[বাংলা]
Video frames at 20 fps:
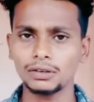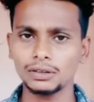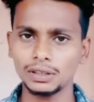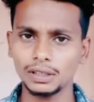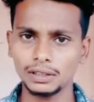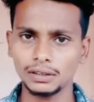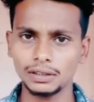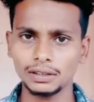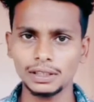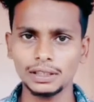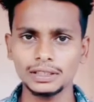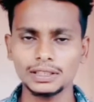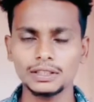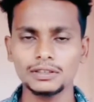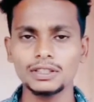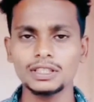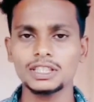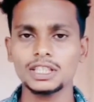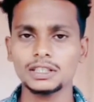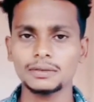যায় কথার কথা
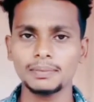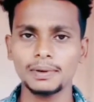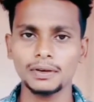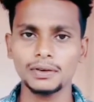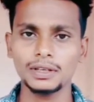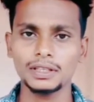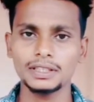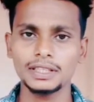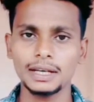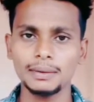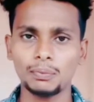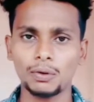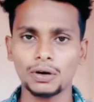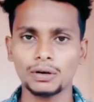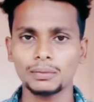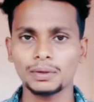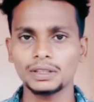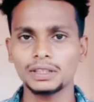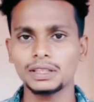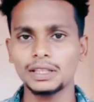যদি সাসপেন্ড হয়ে যায়
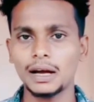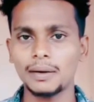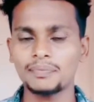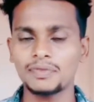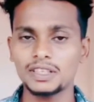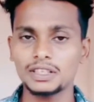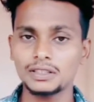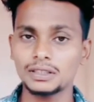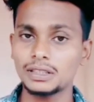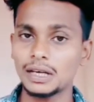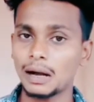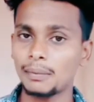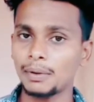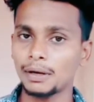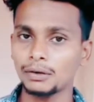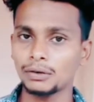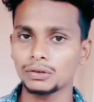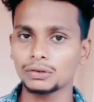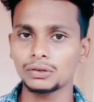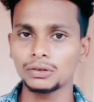পরবর্তীতে আপনি যদি
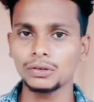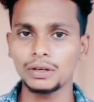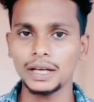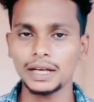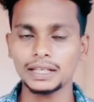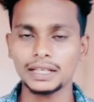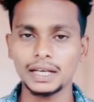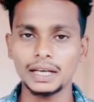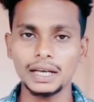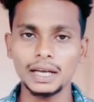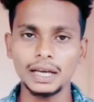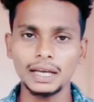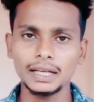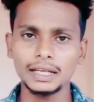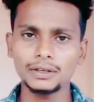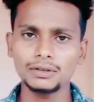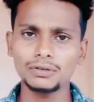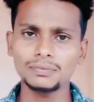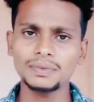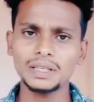আবার নতুন করে একটা
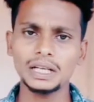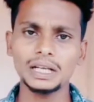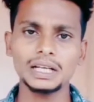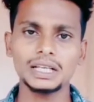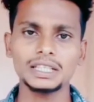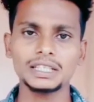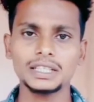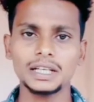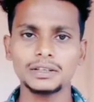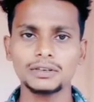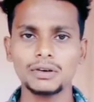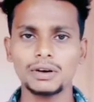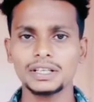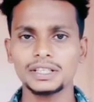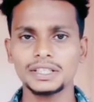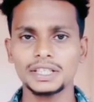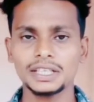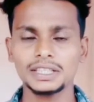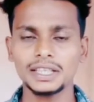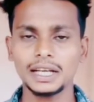ইউটিউব চ্যানেল স্টার্ট
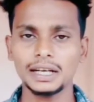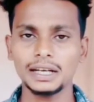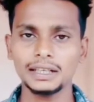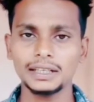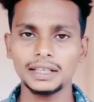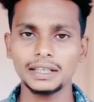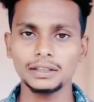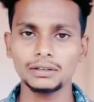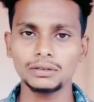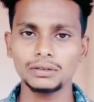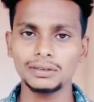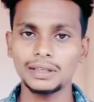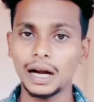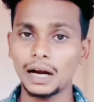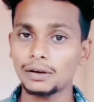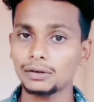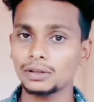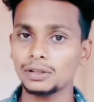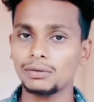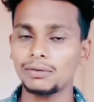করেন সেই চ্যানেলটা কিন্তু
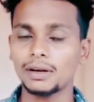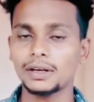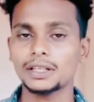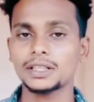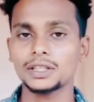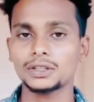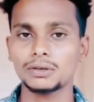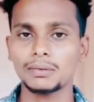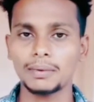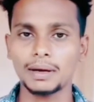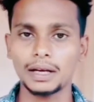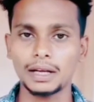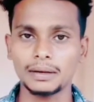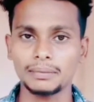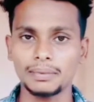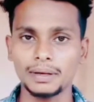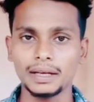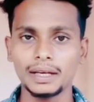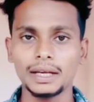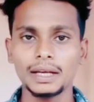দাঁড় হতে অনেকটা সময়
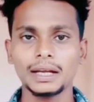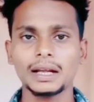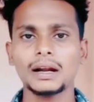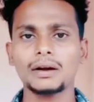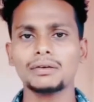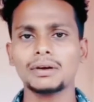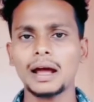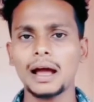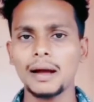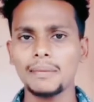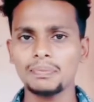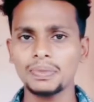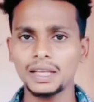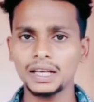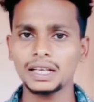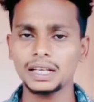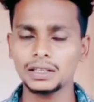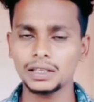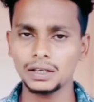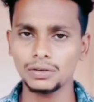লাগবে কারণ
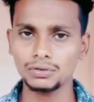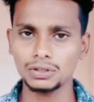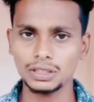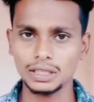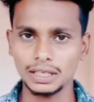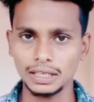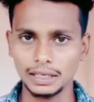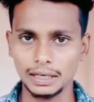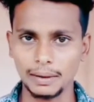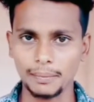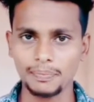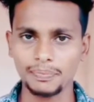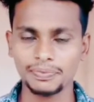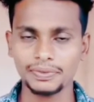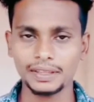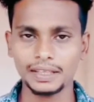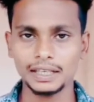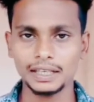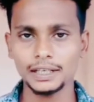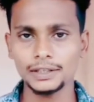আপনাকে কেউ চেনে না
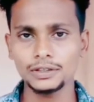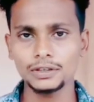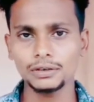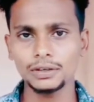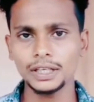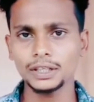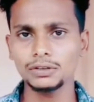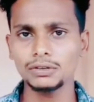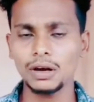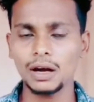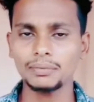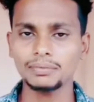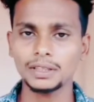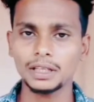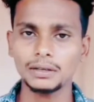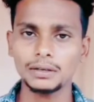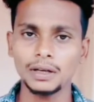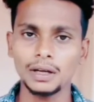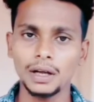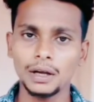এর জন্য কিন্তু
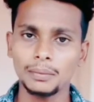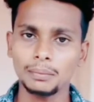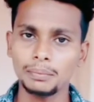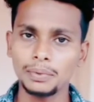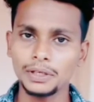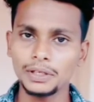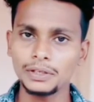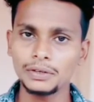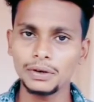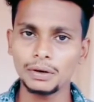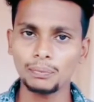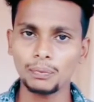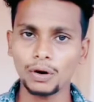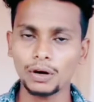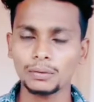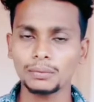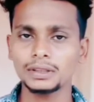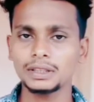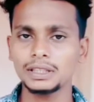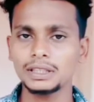আপনার ভিডিও
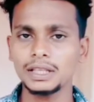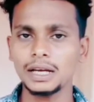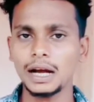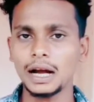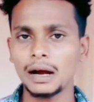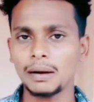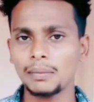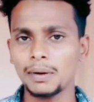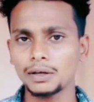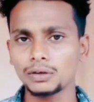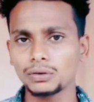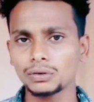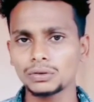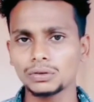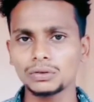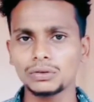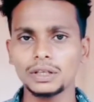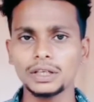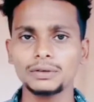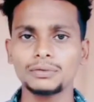পরবর্তীতে আবার
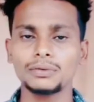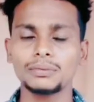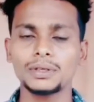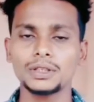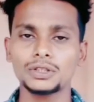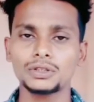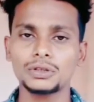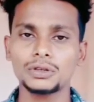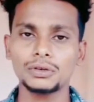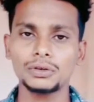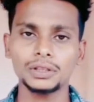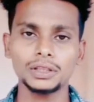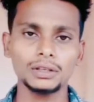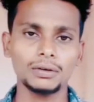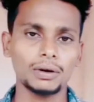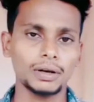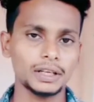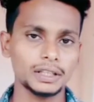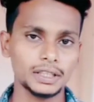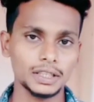নতুন করে ইউটিউবিং শুরু
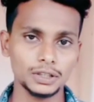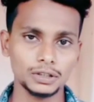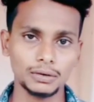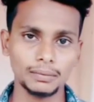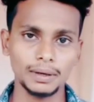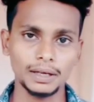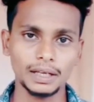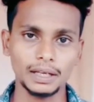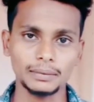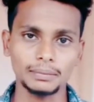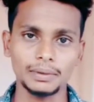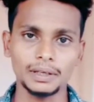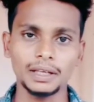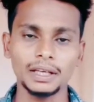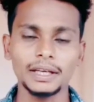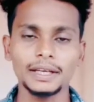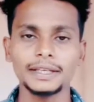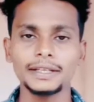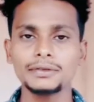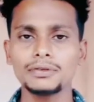করতে অনেকটা সময় লাগবে
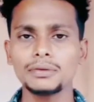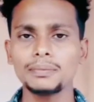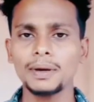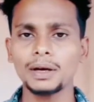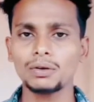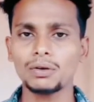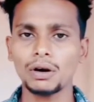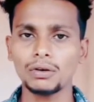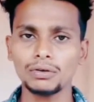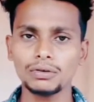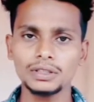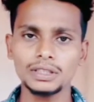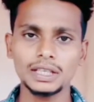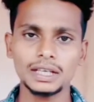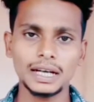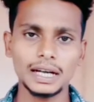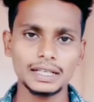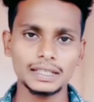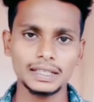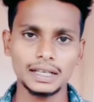ইউটিউবে কখন
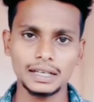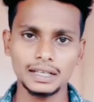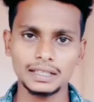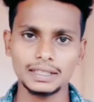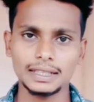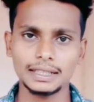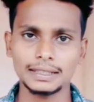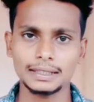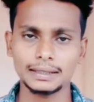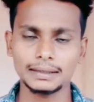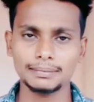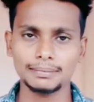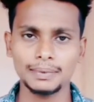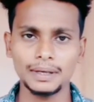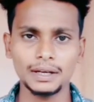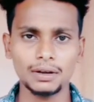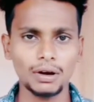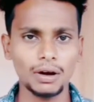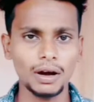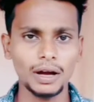যে কার চ্যানেল
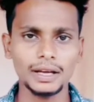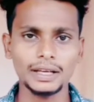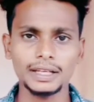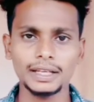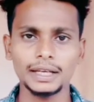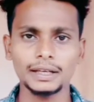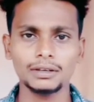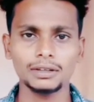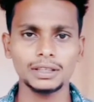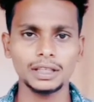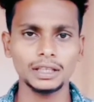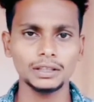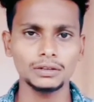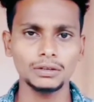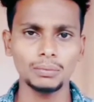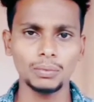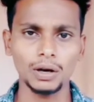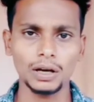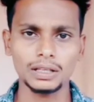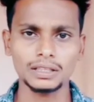সাসপেন্ড হয় এই কথা
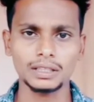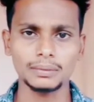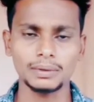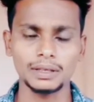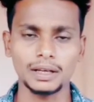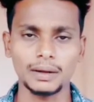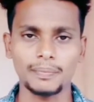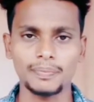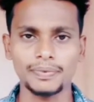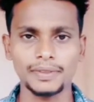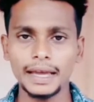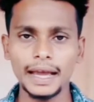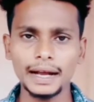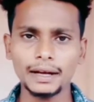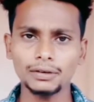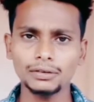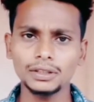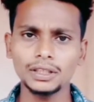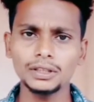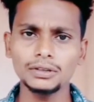কিন্তু বলা যাবে না
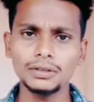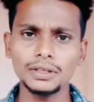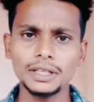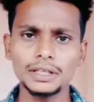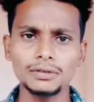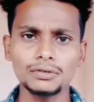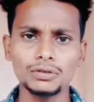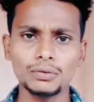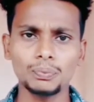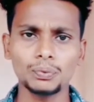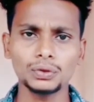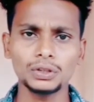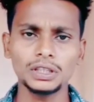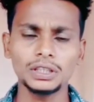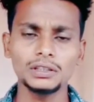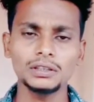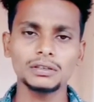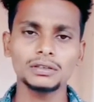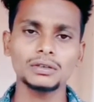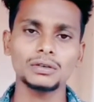এখন কিন্তু ইউটিউব
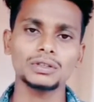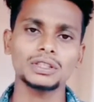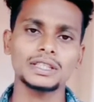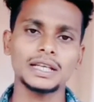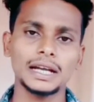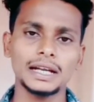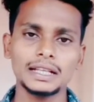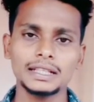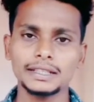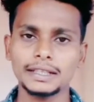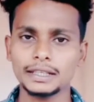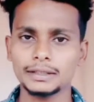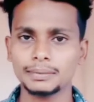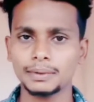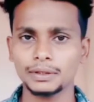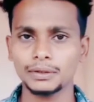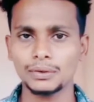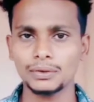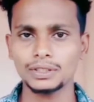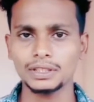প্রতিনিয়ত চ্যানেল
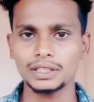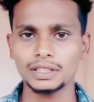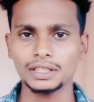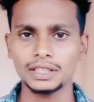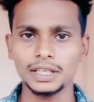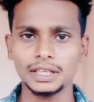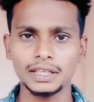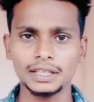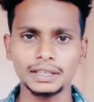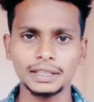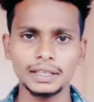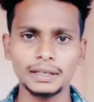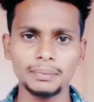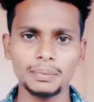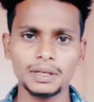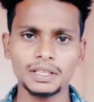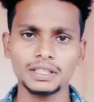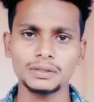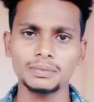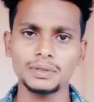সাসপেন্ড করছে সেক্ষেত্রে
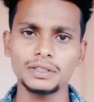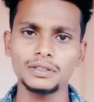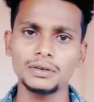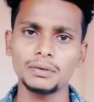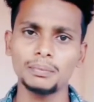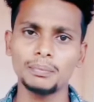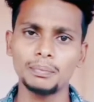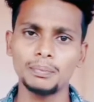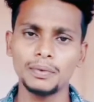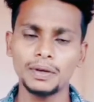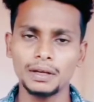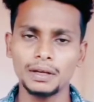ফেস ভিডিও